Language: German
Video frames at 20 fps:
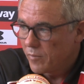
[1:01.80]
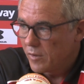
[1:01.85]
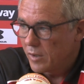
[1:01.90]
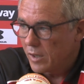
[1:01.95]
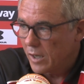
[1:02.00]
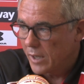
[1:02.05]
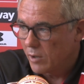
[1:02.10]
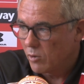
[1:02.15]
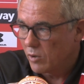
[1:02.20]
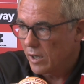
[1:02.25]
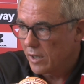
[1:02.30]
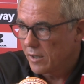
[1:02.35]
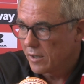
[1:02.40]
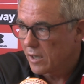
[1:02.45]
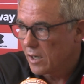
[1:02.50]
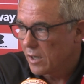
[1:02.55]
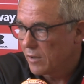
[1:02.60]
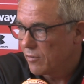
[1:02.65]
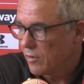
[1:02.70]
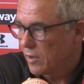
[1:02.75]
der ein oder
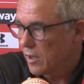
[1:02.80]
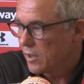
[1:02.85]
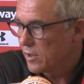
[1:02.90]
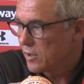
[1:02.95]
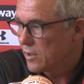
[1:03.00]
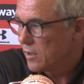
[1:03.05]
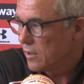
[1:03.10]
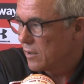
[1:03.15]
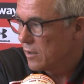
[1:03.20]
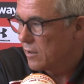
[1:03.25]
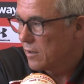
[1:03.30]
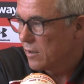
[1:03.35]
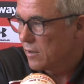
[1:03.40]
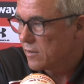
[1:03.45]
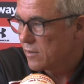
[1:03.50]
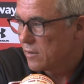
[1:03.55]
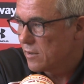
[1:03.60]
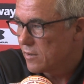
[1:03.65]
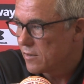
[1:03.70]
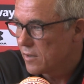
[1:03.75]
andere hat vielleicht die, die,
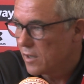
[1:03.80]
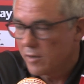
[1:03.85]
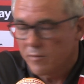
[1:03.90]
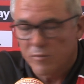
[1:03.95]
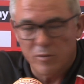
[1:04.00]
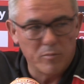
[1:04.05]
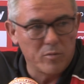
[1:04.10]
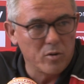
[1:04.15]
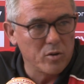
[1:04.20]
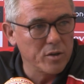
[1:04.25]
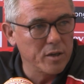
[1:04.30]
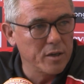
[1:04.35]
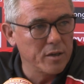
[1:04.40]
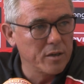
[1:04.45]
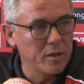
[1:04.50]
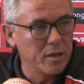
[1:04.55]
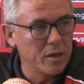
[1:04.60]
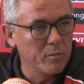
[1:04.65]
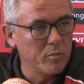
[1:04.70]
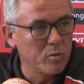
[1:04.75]
die Szenen vom
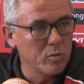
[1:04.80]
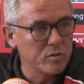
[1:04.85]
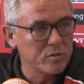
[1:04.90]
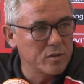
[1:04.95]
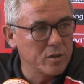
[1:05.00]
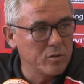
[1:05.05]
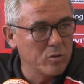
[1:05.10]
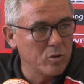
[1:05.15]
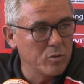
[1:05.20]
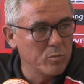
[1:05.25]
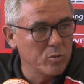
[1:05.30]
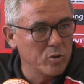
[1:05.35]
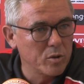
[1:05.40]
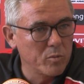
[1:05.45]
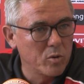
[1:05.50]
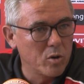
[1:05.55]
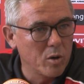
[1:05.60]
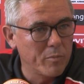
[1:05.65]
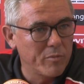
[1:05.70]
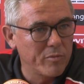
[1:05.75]
Wochenende gegen Borussia Dortmund im
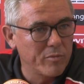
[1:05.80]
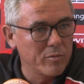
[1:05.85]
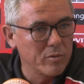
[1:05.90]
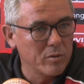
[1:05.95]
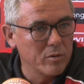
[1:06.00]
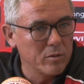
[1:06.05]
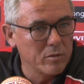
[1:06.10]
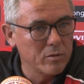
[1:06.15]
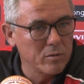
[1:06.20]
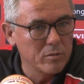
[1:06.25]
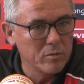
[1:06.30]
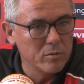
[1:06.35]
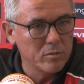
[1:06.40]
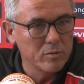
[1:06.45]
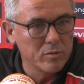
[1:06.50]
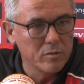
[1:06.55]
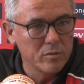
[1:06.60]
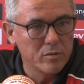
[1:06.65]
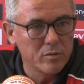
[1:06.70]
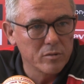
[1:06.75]
Kopf äh,
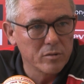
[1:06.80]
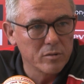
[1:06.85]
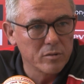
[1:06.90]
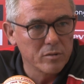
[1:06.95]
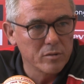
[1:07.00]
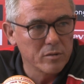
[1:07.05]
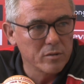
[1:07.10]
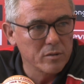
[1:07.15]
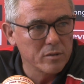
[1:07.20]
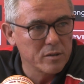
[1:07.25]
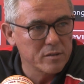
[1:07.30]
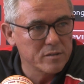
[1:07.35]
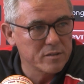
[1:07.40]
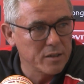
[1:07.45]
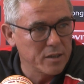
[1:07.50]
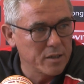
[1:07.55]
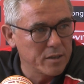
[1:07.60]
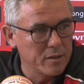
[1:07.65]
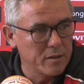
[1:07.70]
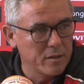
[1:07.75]
und äh,
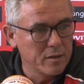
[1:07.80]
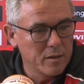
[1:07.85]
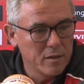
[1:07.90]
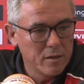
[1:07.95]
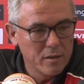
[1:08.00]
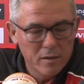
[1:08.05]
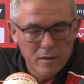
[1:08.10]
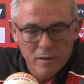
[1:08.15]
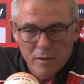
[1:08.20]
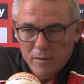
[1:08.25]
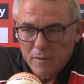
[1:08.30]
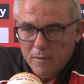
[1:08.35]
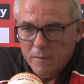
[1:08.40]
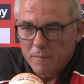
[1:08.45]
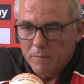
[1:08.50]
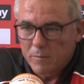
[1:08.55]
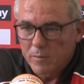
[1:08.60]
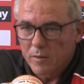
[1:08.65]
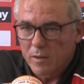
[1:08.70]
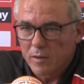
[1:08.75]
gesehen,
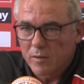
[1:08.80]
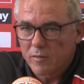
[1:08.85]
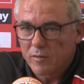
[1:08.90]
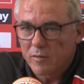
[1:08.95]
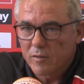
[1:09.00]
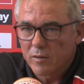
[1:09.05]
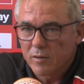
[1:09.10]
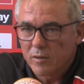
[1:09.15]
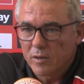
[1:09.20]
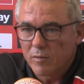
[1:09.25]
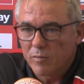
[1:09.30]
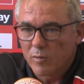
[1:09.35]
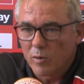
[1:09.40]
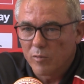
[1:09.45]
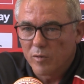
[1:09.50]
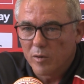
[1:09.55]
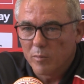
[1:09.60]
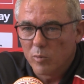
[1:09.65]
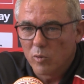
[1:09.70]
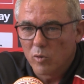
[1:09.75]
dass äh, der
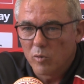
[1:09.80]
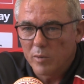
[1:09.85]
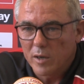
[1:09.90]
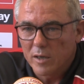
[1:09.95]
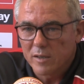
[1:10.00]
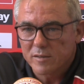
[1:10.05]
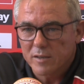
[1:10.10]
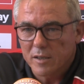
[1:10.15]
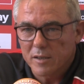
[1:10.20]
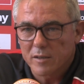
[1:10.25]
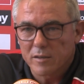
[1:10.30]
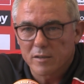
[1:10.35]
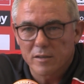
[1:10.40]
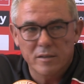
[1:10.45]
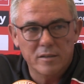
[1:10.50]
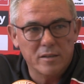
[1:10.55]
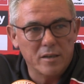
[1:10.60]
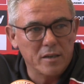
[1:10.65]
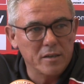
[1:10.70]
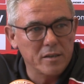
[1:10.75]
VfL Bochum alles andere
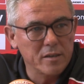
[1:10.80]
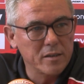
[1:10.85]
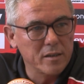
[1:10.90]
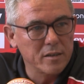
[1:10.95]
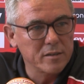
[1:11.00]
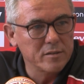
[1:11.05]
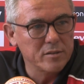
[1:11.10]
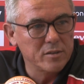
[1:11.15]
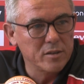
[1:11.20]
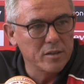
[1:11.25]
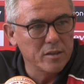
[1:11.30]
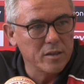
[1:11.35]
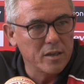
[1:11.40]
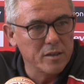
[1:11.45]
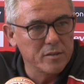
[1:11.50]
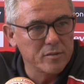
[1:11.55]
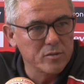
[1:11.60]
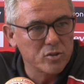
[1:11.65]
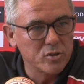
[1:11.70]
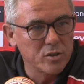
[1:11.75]
getan hat, als sich hinten
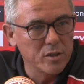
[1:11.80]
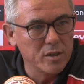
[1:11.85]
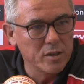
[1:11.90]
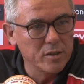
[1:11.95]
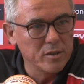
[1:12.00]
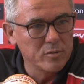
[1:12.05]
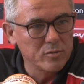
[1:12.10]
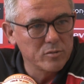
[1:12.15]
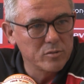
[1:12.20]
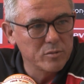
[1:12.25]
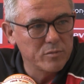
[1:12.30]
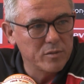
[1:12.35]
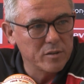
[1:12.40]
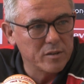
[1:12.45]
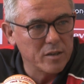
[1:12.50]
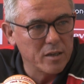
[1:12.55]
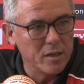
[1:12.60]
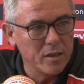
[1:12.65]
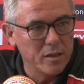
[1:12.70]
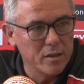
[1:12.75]
reinzustellen und zu
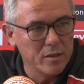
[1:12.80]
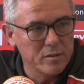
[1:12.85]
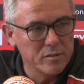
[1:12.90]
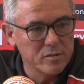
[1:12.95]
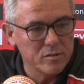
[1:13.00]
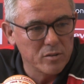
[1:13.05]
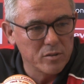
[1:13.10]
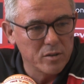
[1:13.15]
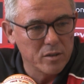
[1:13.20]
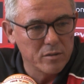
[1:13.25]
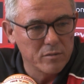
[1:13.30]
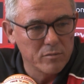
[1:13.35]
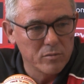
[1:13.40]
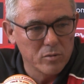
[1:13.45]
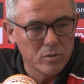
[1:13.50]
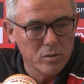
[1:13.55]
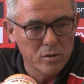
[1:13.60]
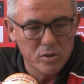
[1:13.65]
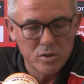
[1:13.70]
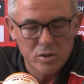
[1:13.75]
verteidigen, sondern
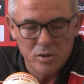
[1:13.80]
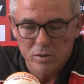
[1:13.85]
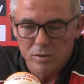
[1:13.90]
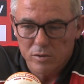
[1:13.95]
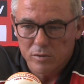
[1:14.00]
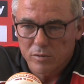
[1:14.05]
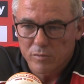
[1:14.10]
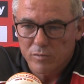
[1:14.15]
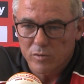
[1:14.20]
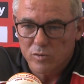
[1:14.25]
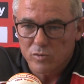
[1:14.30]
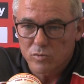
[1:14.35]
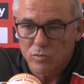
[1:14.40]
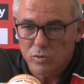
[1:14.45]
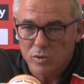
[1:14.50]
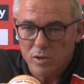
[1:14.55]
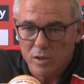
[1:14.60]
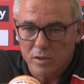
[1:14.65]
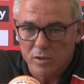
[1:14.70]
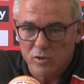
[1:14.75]
wirklich äh,
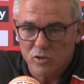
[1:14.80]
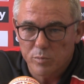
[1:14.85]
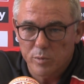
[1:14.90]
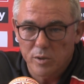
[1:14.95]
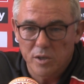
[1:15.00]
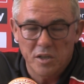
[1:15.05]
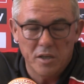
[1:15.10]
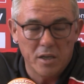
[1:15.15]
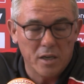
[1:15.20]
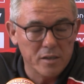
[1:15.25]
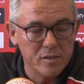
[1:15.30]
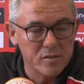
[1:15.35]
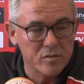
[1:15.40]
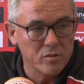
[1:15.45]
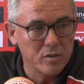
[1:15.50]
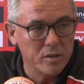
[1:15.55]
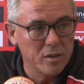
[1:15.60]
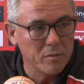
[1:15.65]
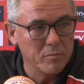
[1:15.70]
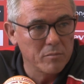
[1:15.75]
versucht hat, das Spiel in die Hand zu
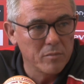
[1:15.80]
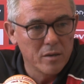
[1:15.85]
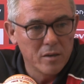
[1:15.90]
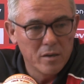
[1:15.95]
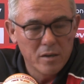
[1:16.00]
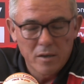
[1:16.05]
nehmen.